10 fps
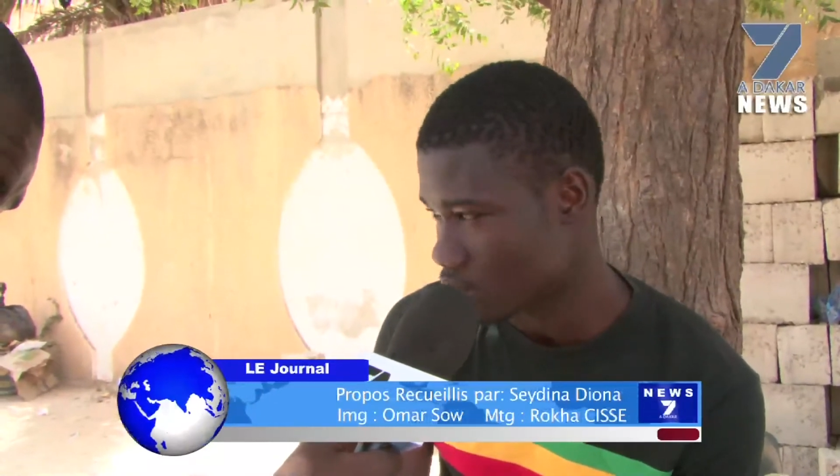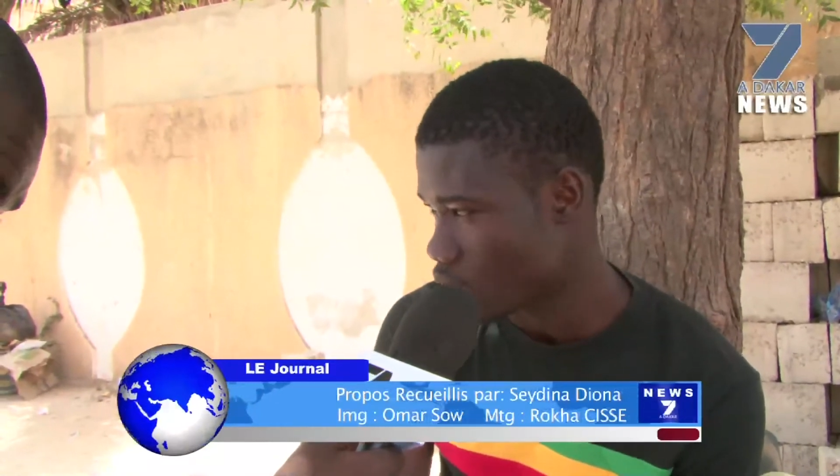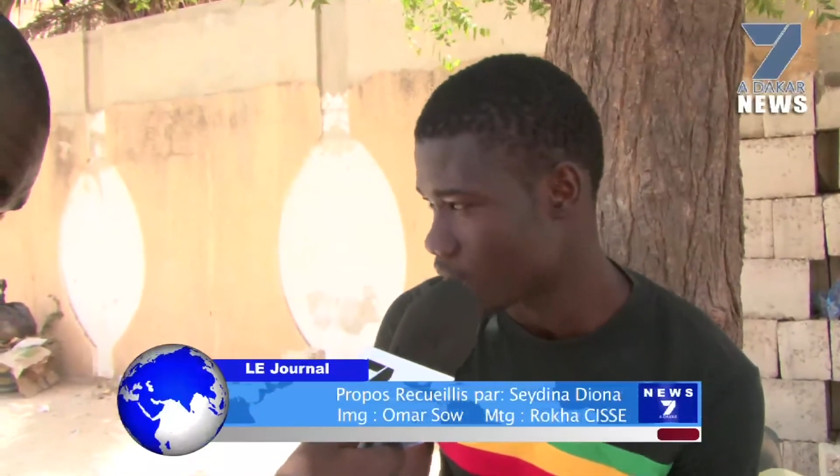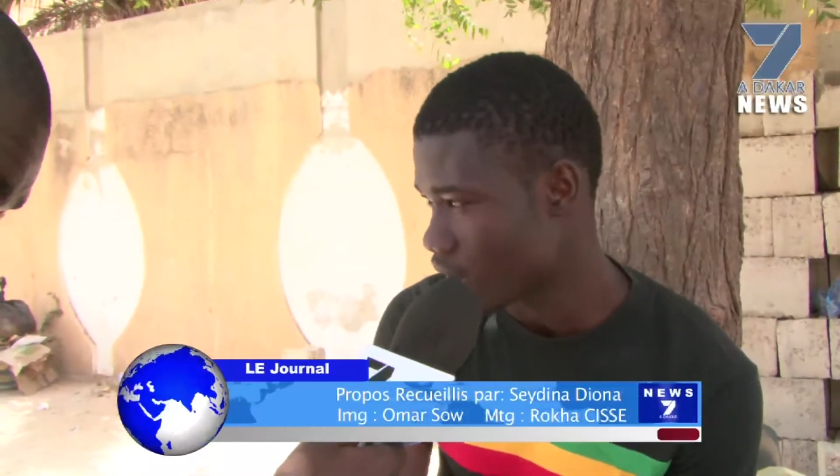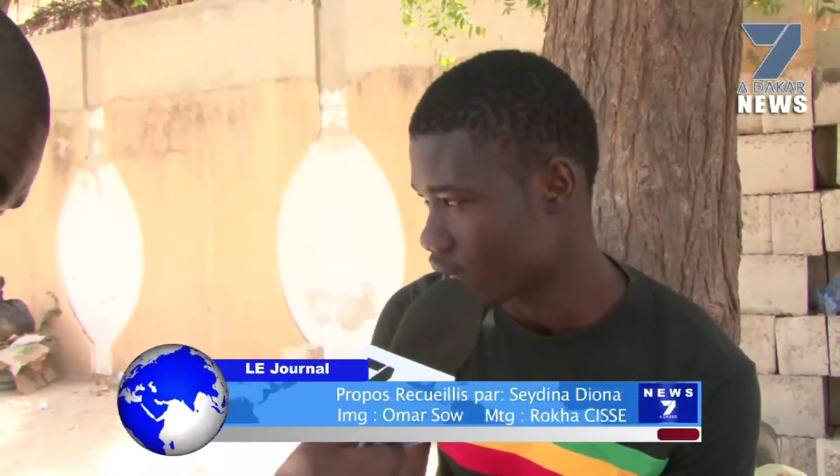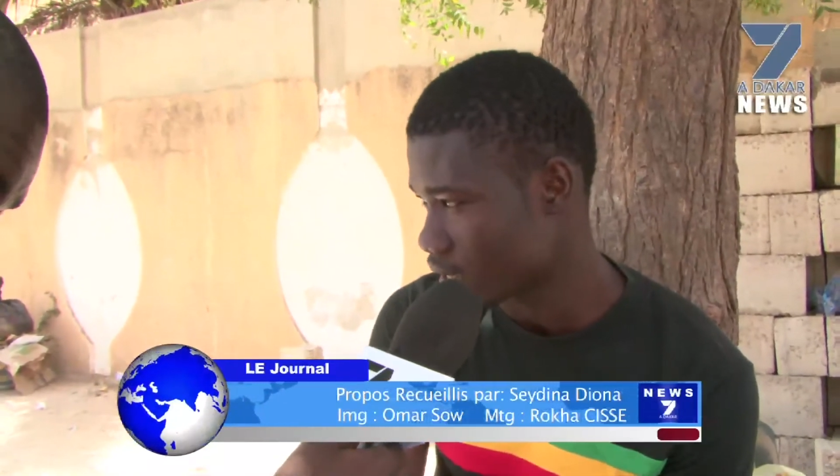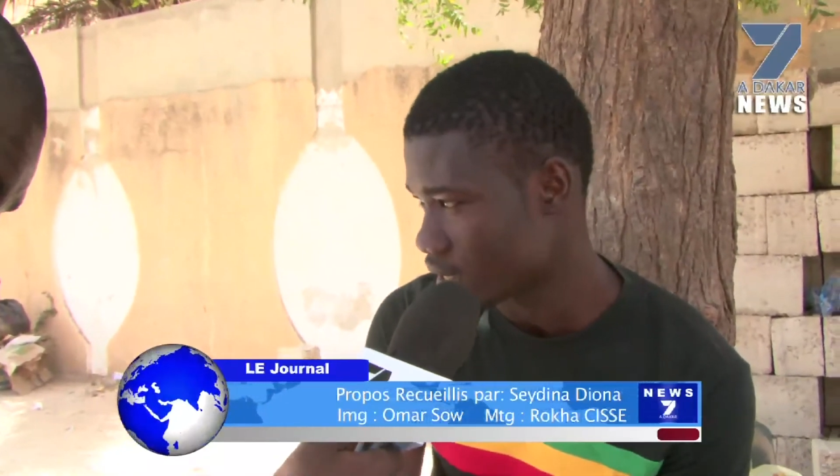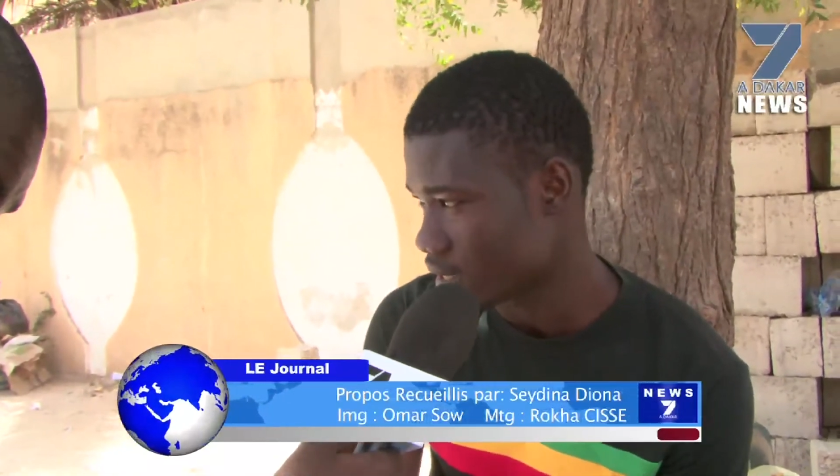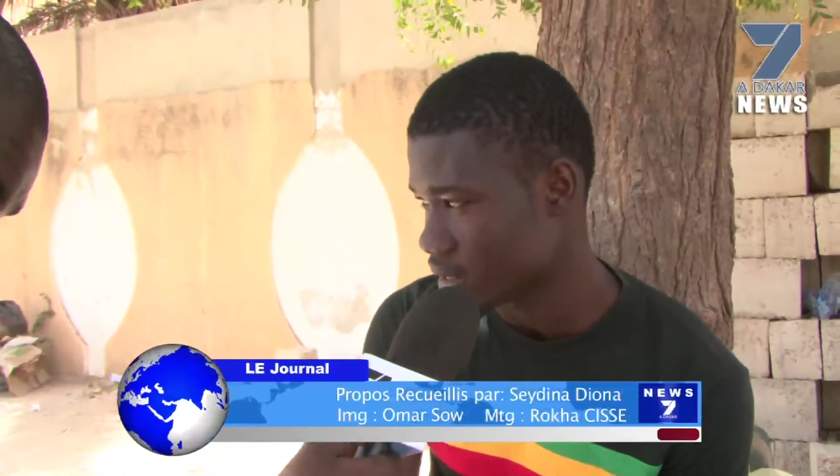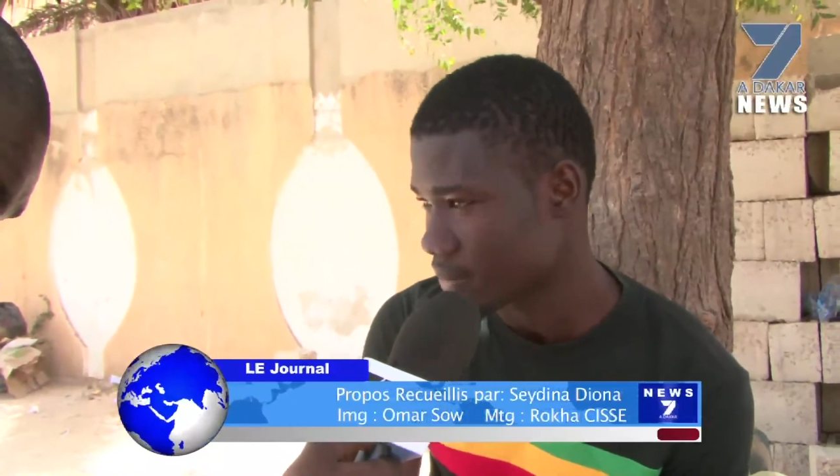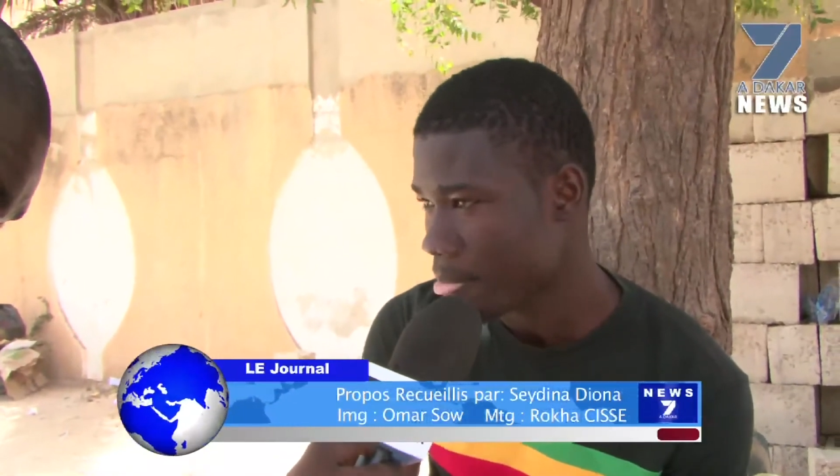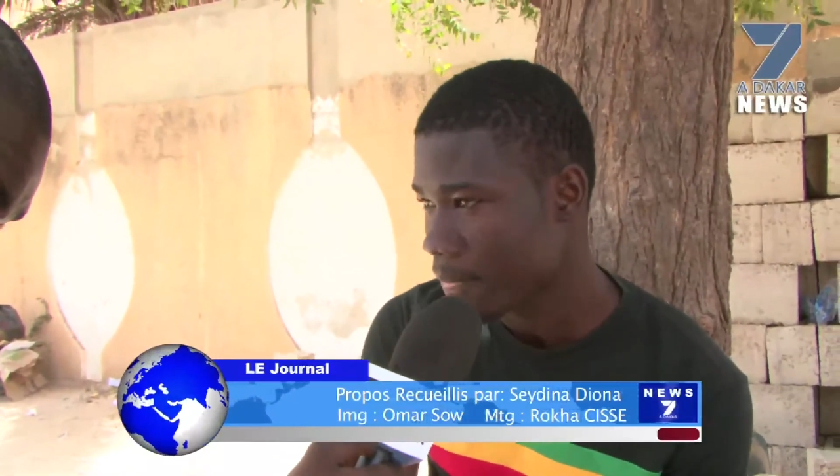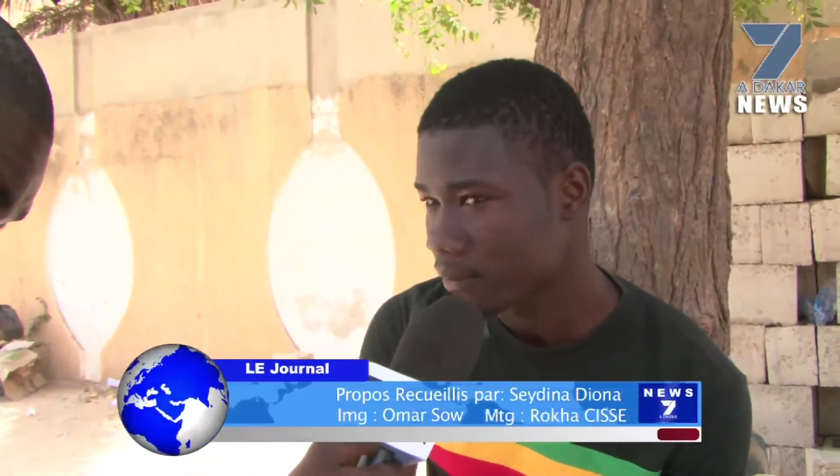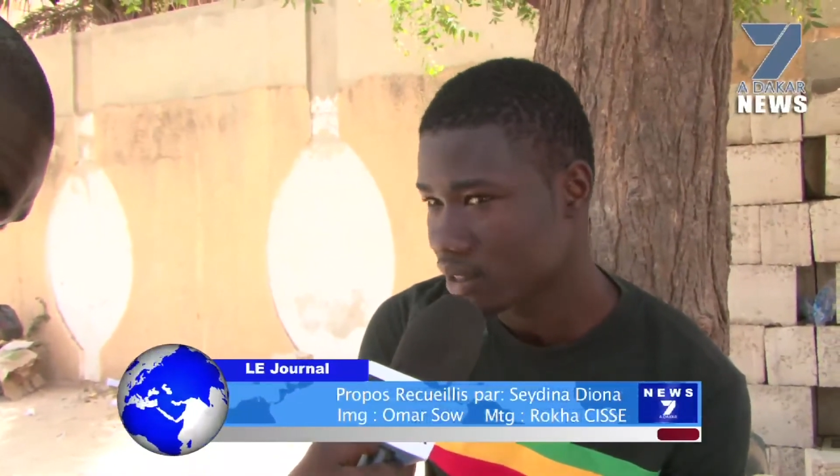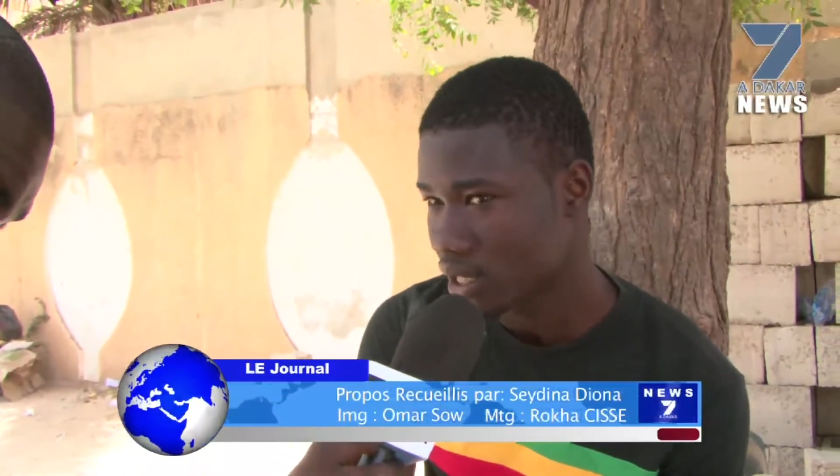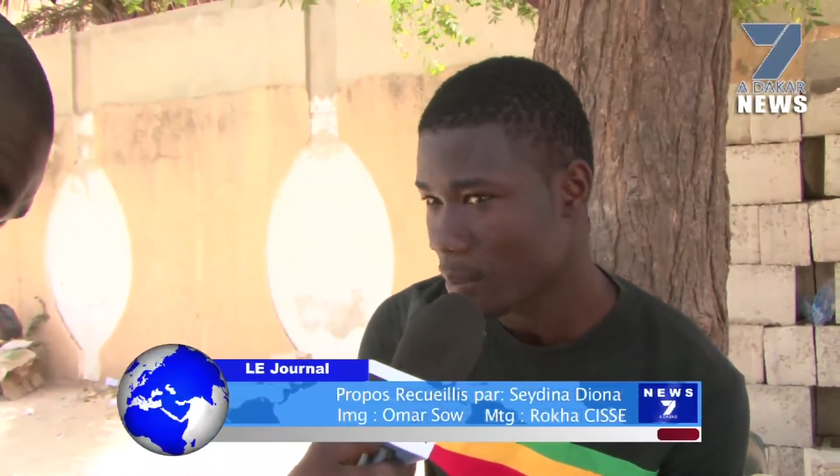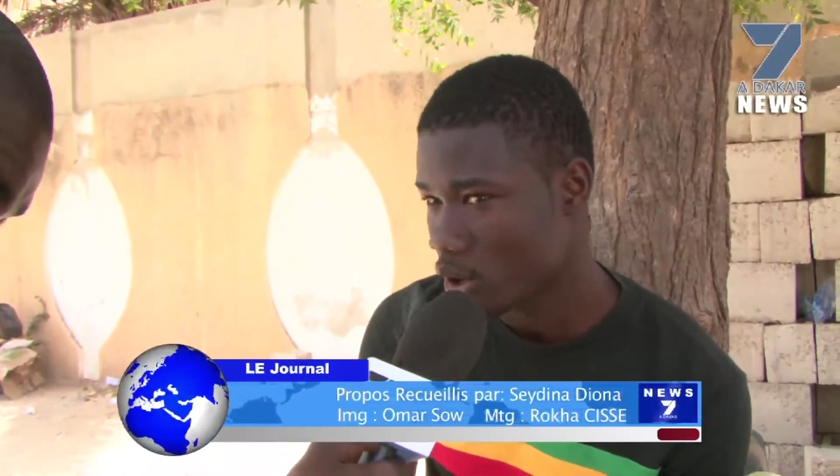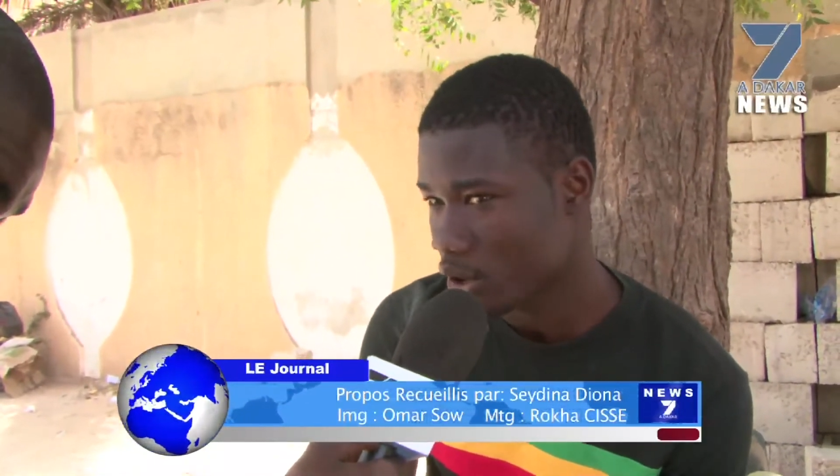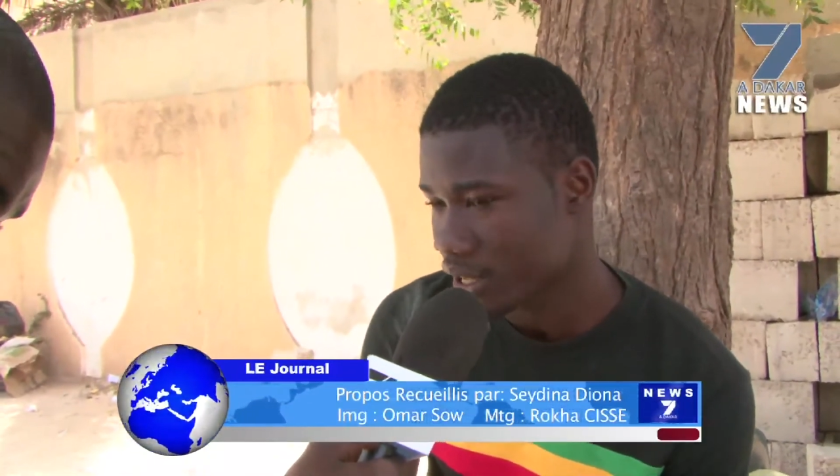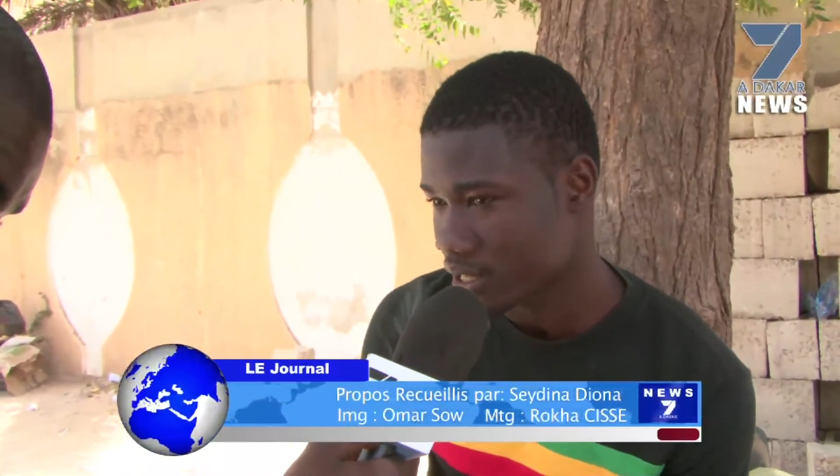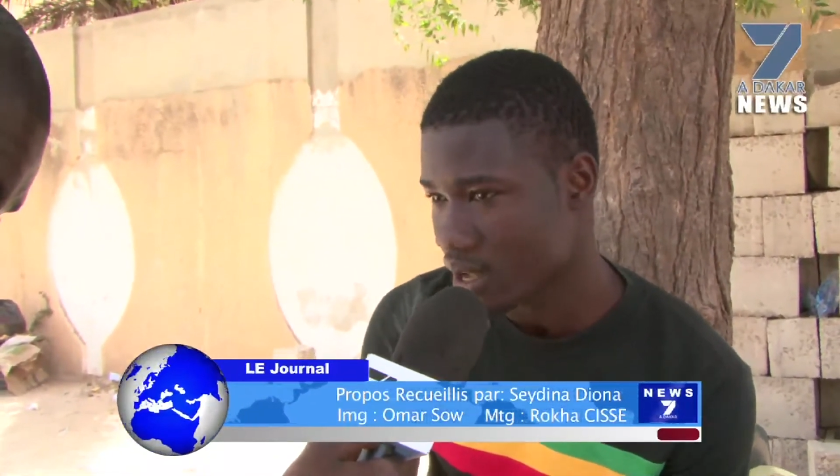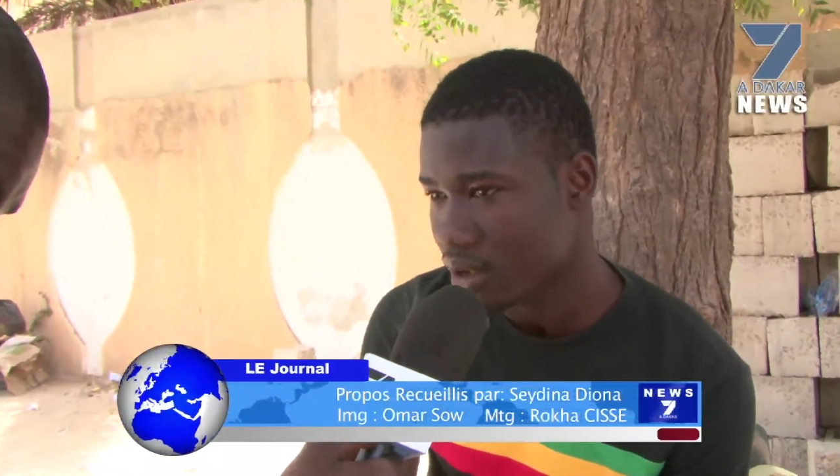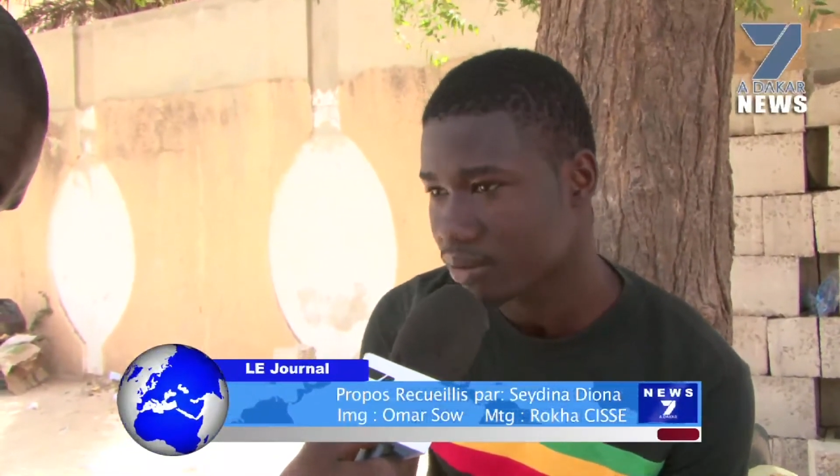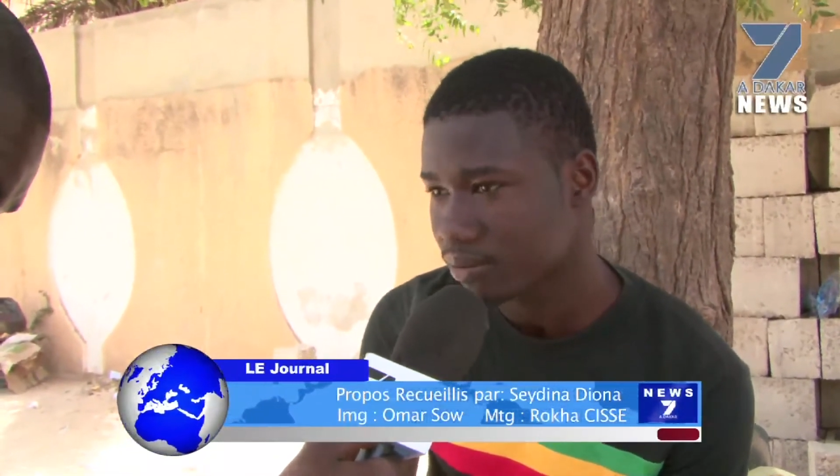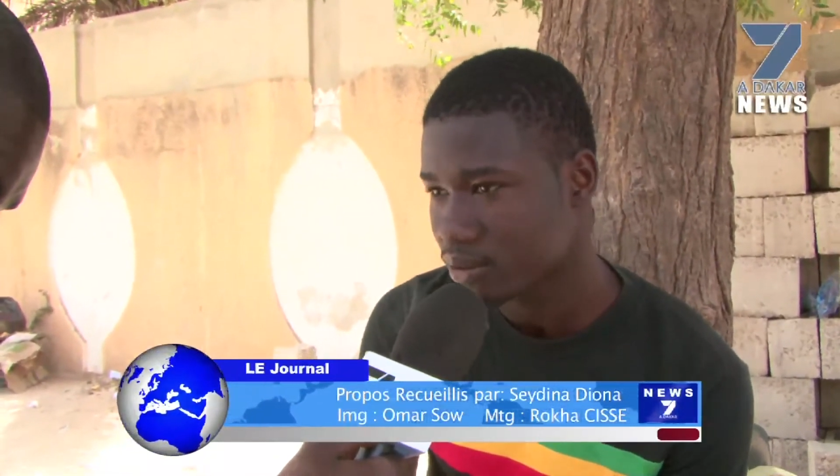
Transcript: on va essayer d'améliorer ça